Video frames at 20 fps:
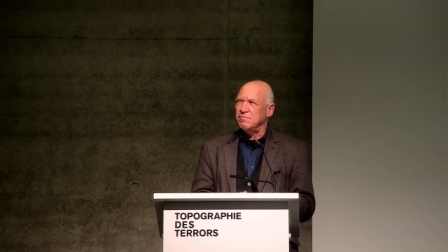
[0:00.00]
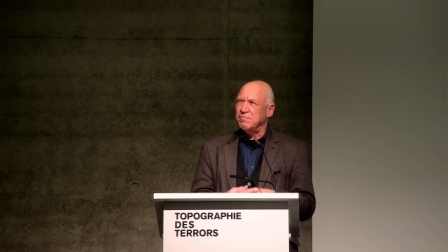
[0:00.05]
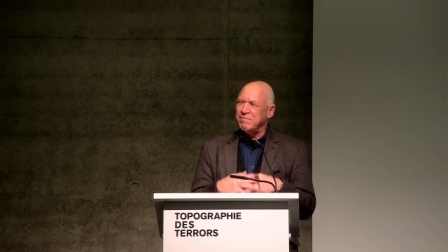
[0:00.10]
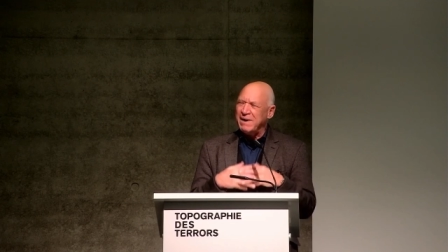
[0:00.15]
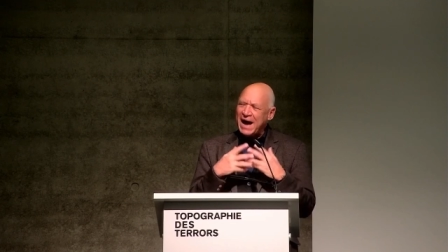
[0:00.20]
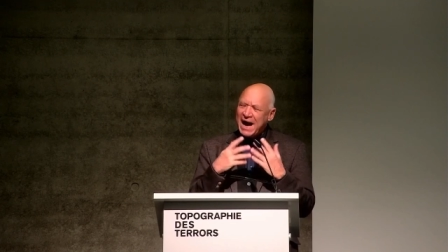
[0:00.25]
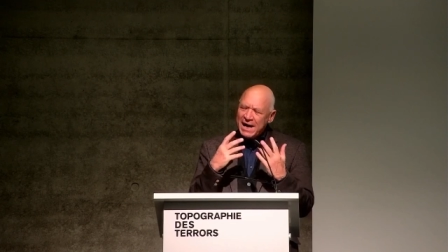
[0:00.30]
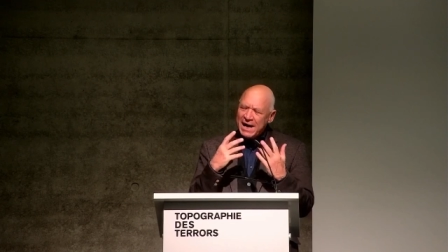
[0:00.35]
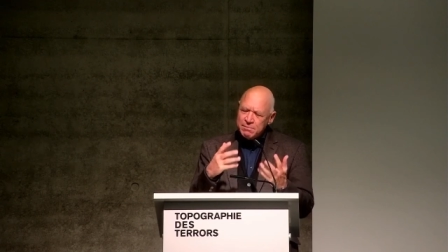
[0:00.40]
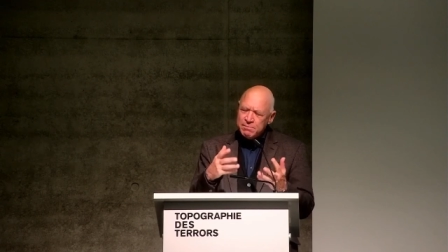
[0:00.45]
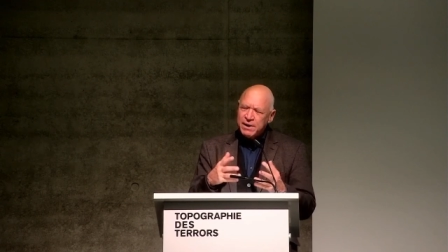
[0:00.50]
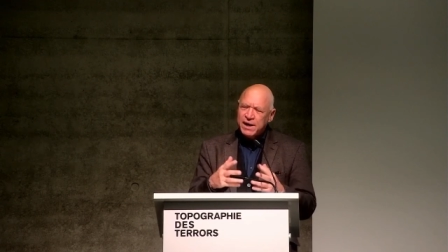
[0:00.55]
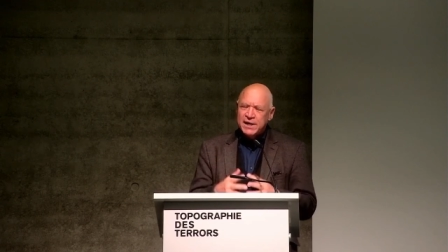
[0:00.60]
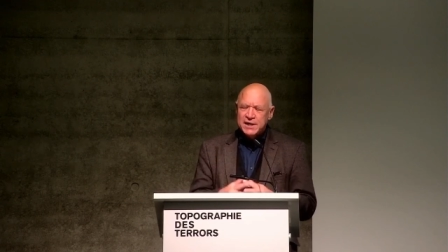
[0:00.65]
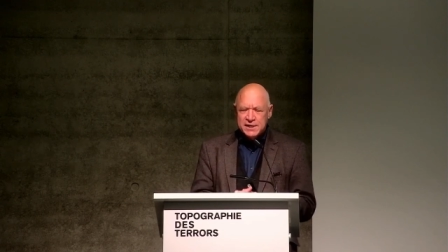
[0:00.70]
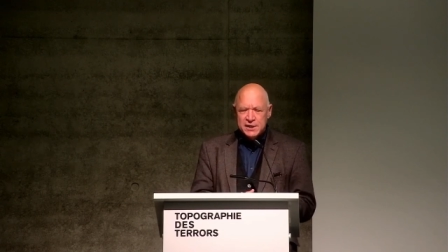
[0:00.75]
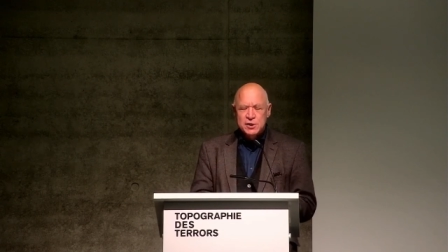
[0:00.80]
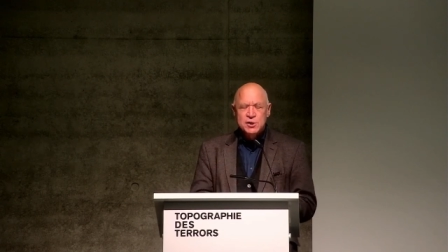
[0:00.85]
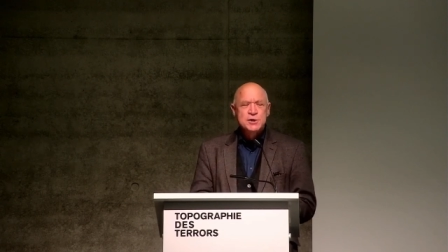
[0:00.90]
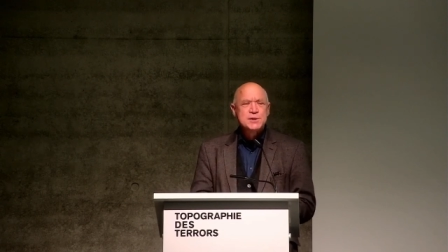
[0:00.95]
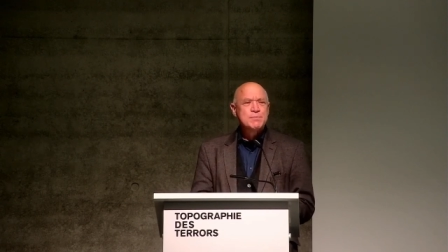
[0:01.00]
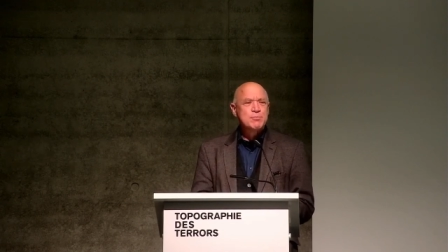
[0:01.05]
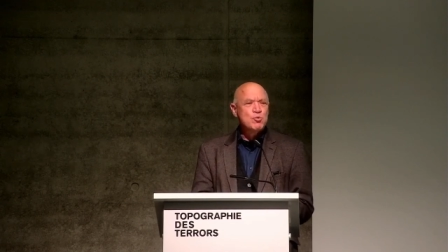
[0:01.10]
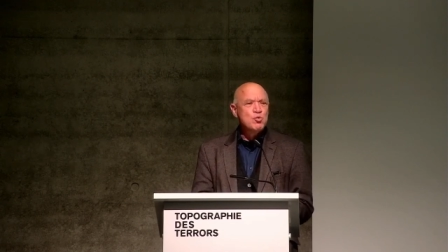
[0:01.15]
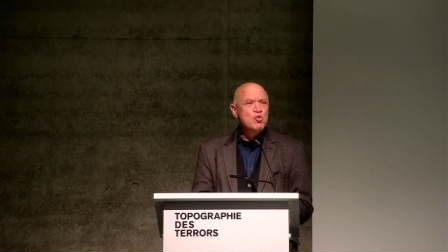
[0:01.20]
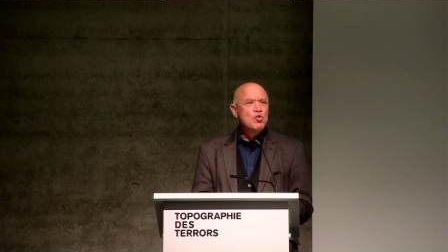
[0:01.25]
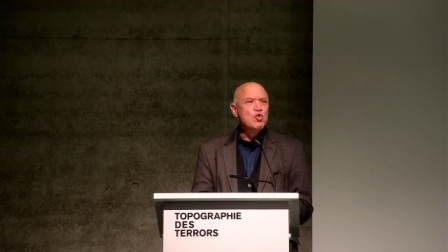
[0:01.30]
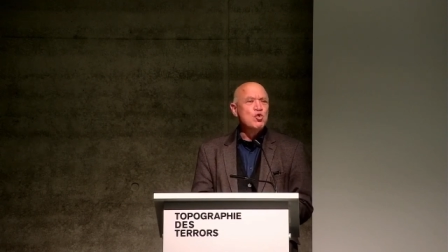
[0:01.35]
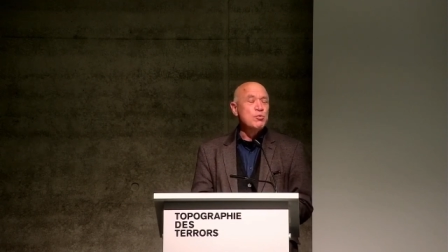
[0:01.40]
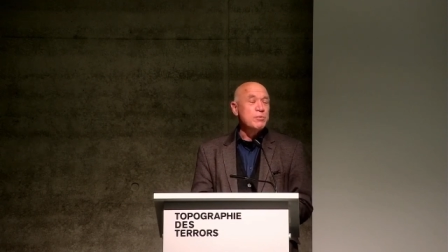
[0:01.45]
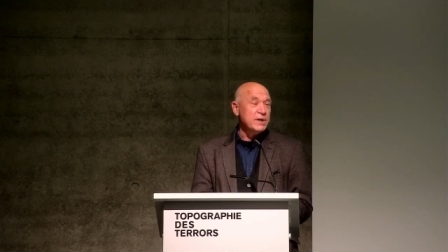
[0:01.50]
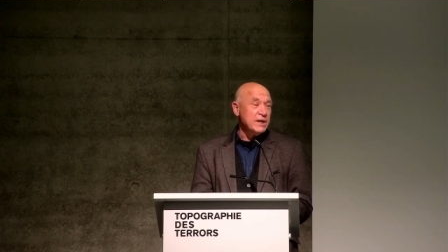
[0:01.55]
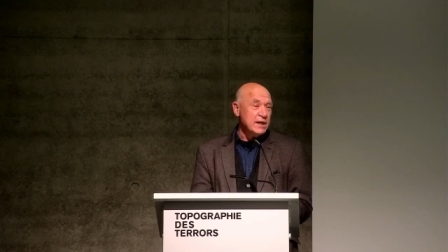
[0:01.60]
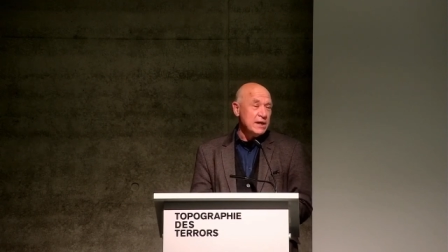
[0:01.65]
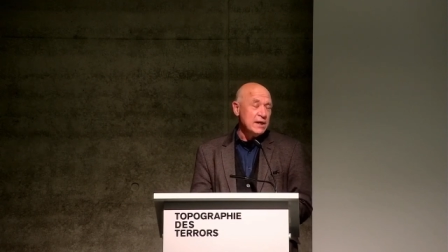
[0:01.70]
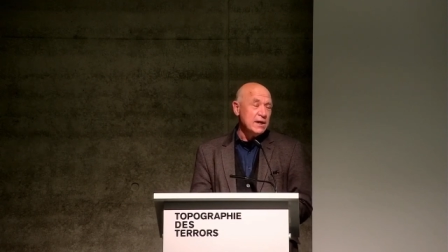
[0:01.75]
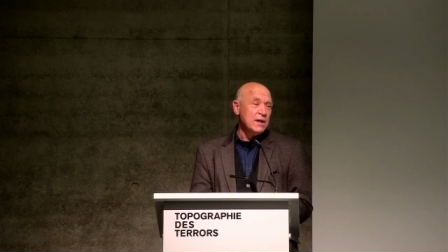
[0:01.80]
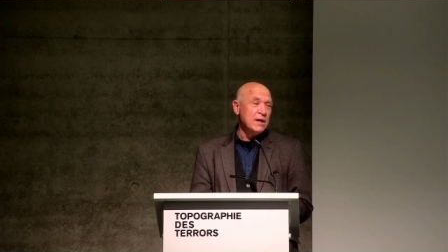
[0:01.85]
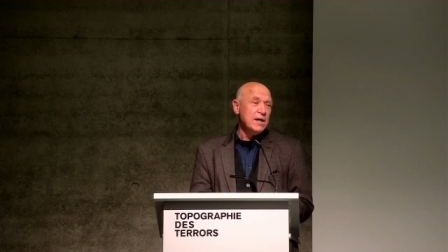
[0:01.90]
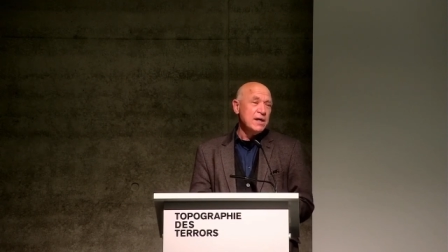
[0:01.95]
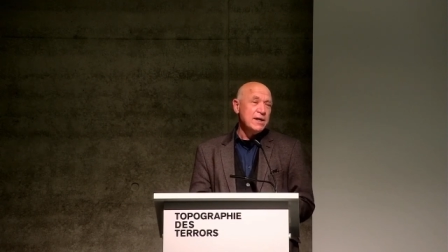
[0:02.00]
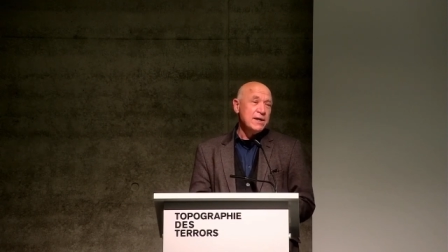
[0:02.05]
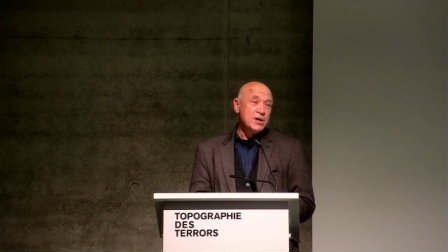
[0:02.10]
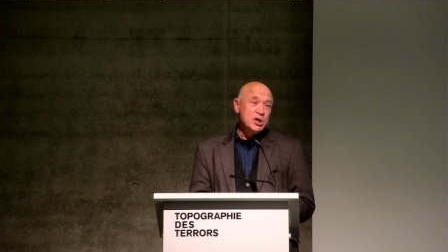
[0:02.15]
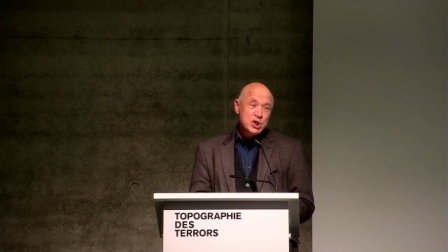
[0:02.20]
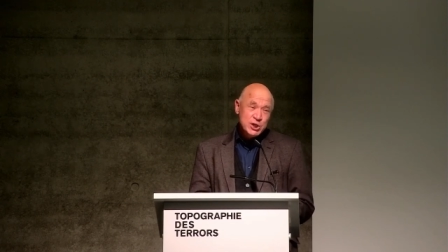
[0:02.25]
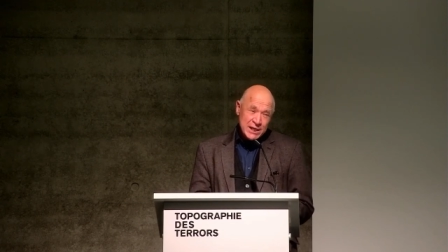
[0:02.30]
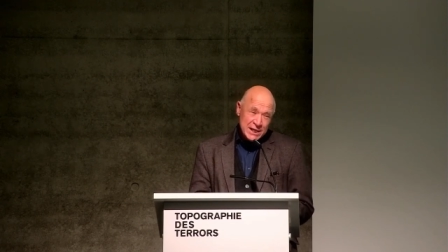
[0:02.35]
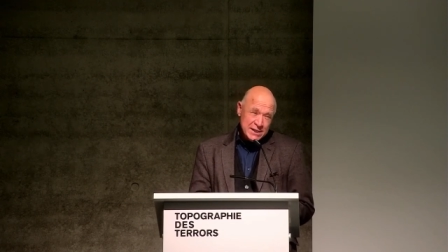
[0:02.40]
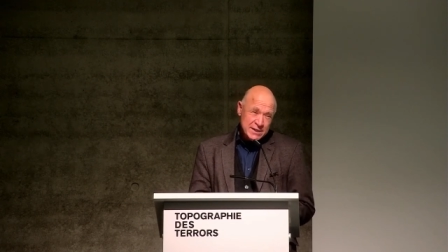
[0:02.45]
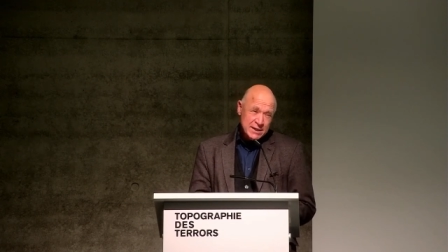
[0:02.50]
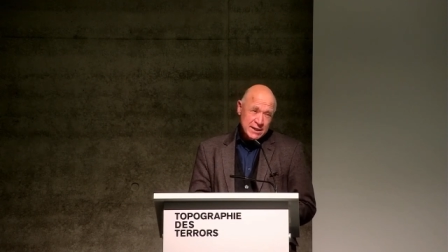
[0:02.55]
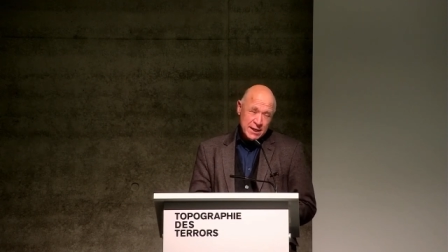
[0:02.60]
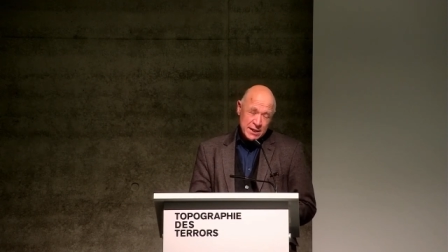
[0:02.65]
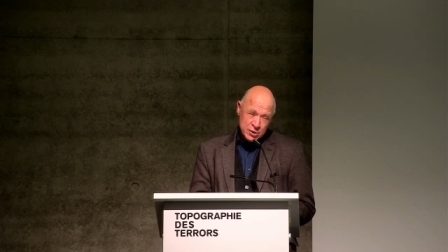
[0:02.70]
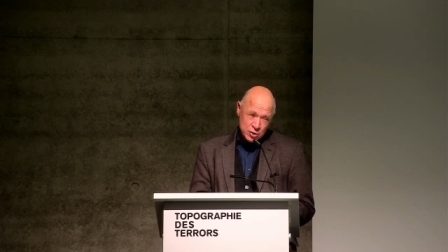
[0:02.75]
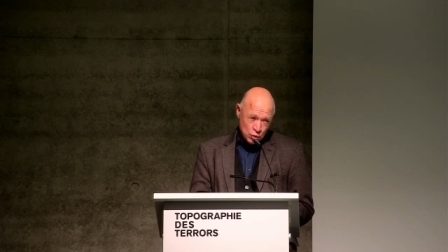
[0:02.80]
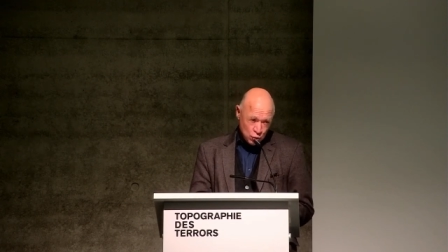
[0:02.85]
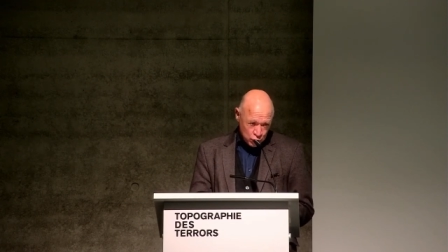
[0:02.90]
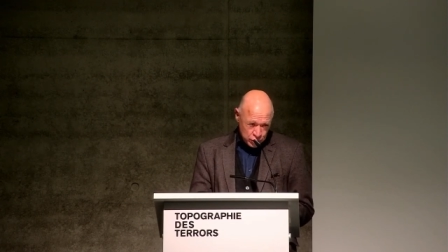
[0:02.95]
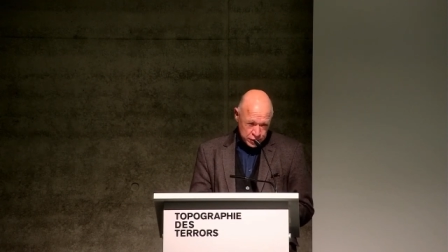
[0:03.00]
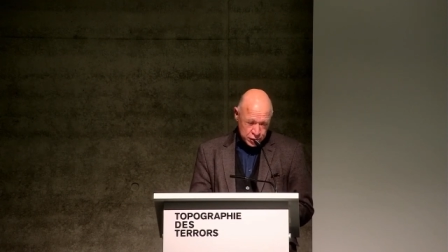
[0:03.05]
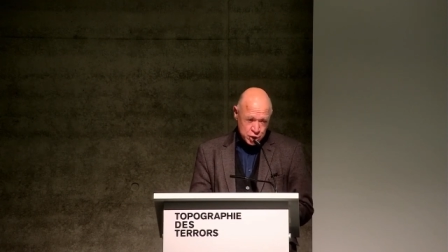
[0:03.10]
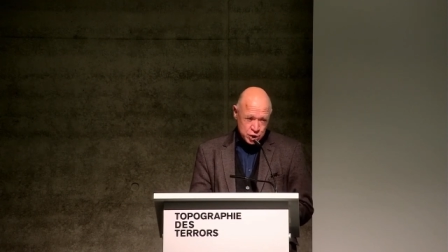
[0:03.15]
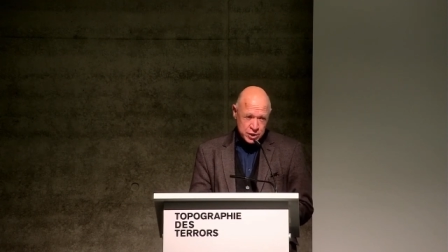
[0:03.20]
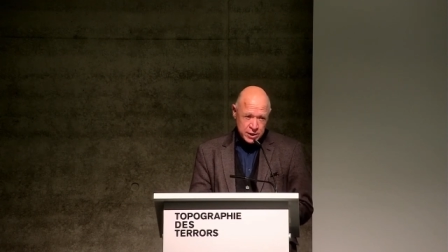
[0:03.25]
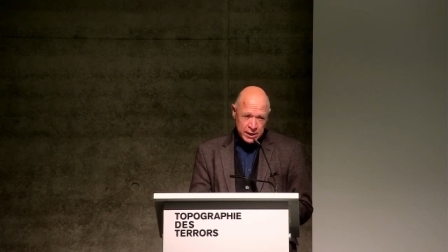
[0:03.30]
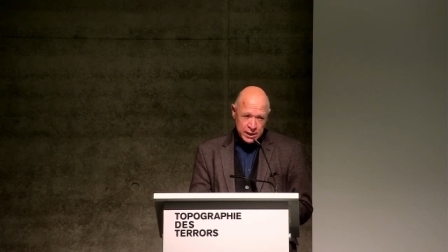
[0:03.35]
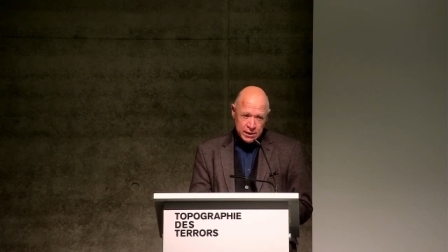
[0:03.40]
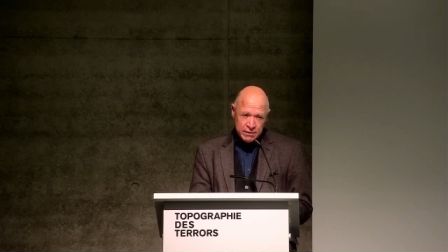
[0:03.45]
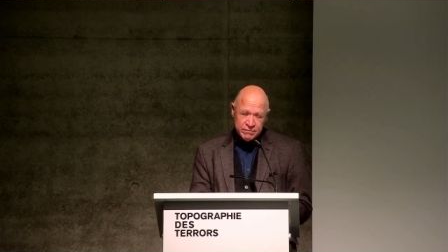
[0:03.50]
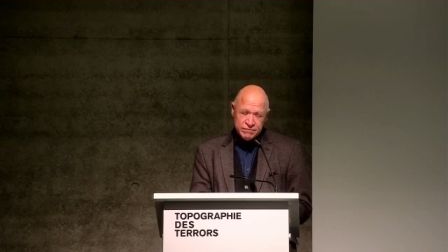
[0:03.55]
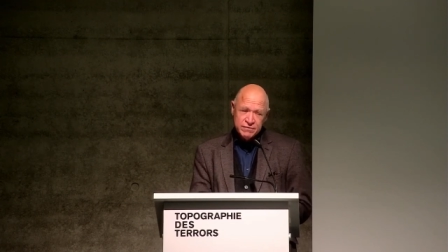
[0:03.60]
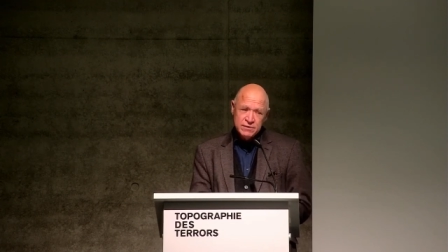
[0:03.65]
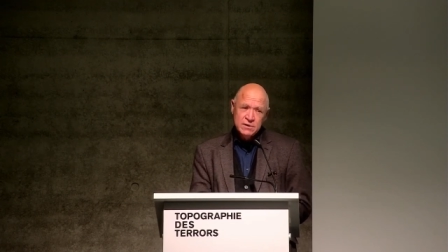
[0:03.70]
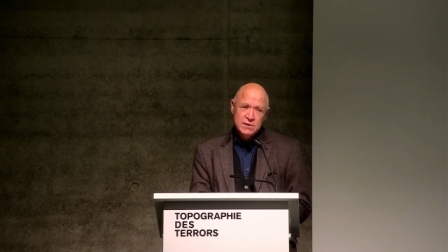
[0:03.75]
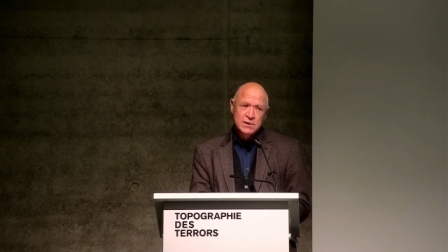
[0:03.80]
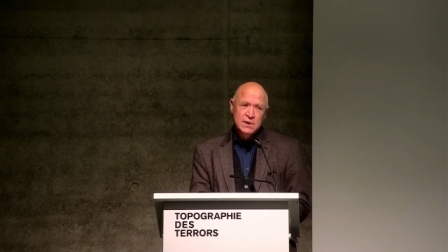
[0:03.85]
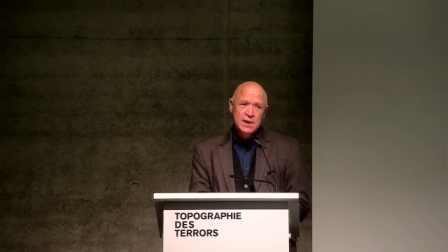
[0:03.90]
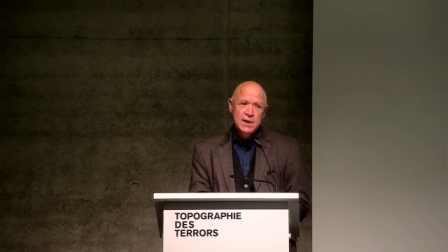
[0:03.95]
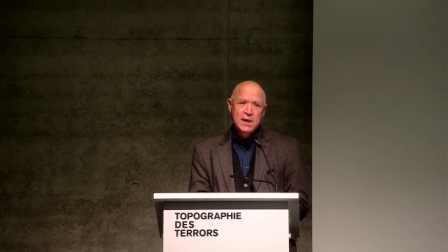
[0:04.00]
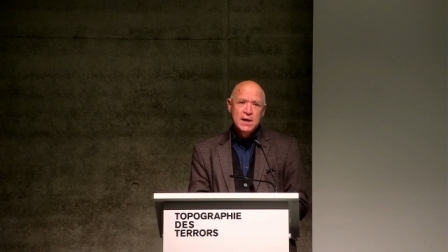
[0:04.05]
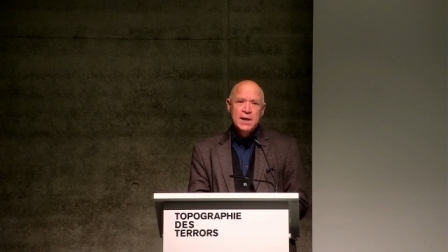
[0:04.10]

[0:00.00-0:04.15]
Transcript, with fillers: bahnbrechendes Buch über die Geschichte der Todesstrafe.